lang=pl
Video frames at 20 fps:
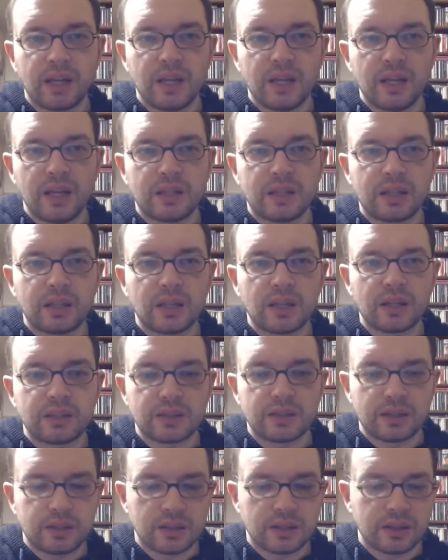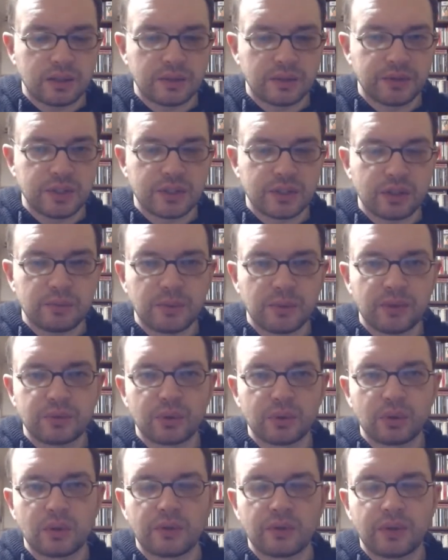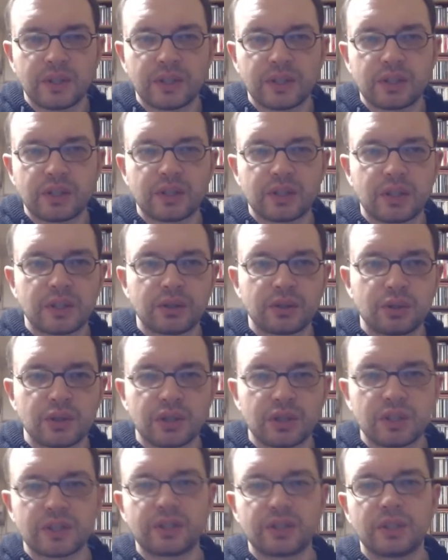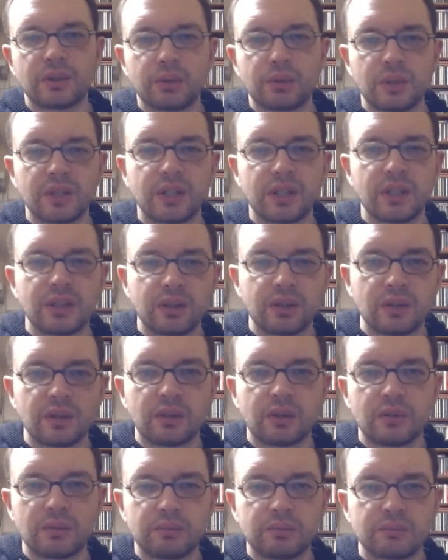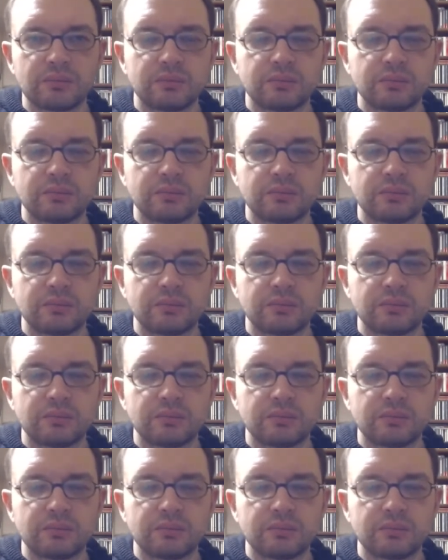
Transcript: I teraz, e, więc on ma wdrukowane, że jak coś się znajduje na jego,